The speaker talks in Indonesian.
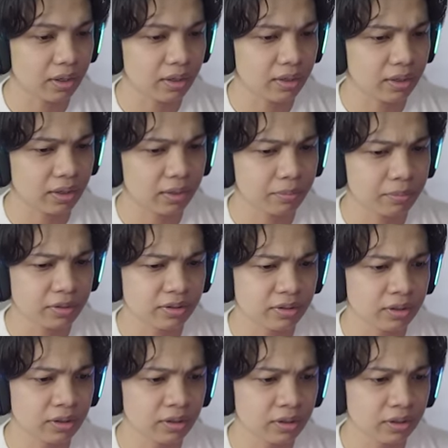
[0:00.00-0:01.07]
kayak
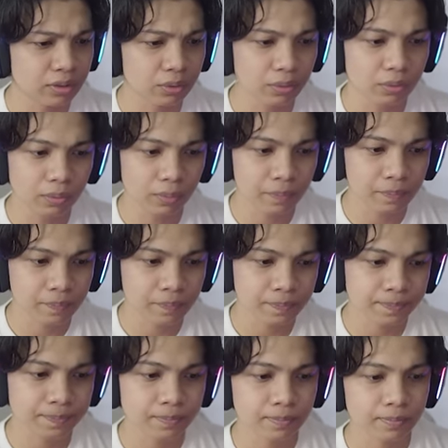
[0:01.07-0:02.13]
mesin gitu.
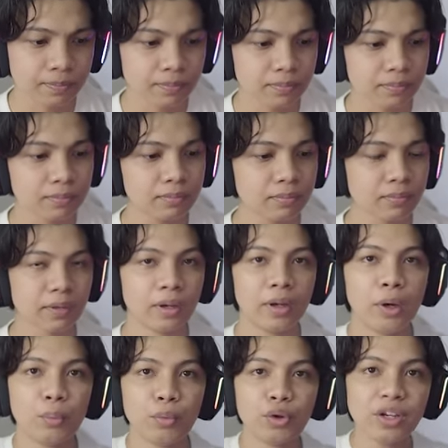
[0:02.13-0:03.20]
Hmm.
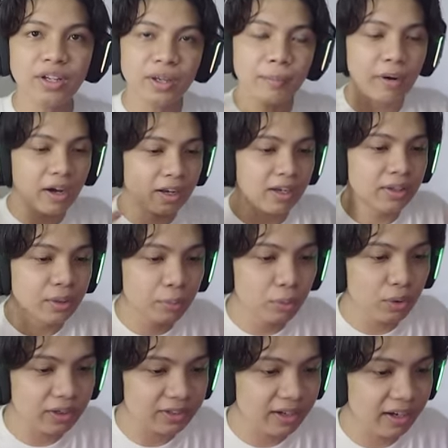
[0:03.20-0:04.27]
Mungkin dia bakalan
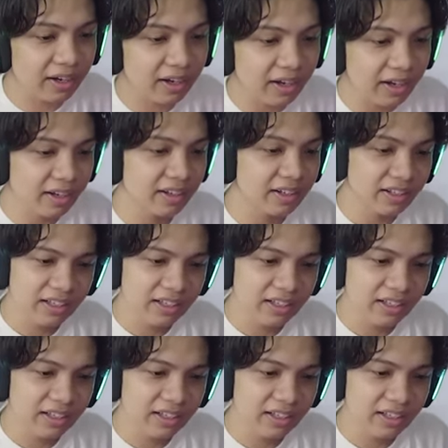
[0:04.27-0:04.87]
ngebuat kayak...